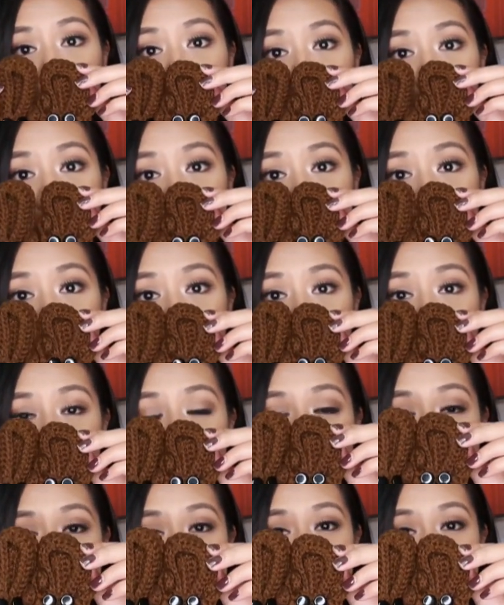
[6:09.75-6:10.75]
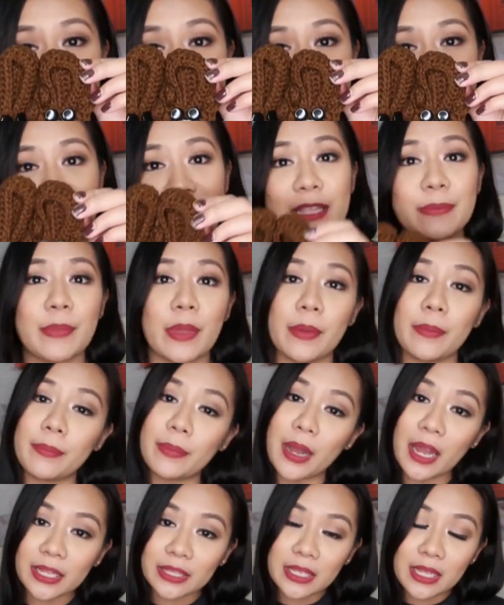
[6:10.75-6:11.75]
Pwede kayo mamili ng design. May
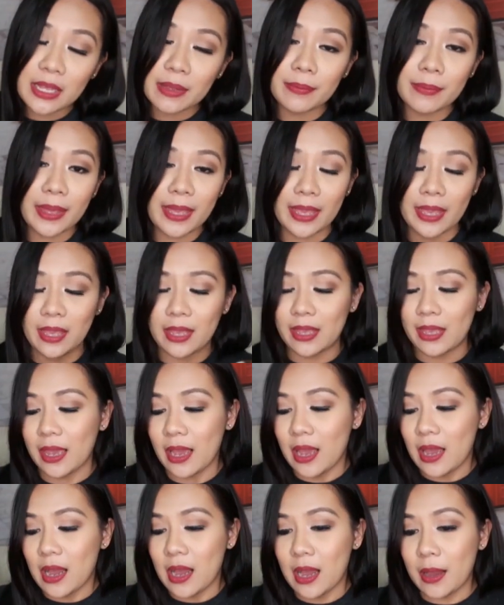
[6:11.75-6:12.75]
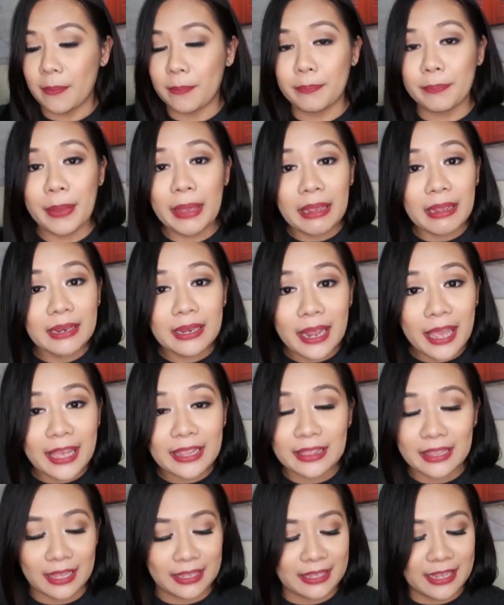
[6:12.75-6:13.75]
bunny, may um,
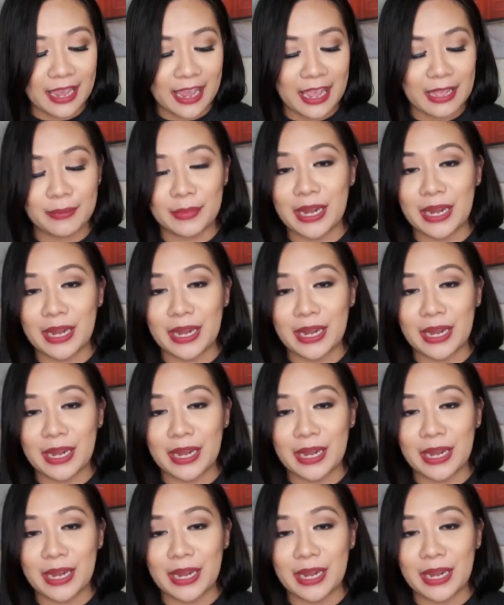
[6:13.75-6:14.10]
piglet, ganyan.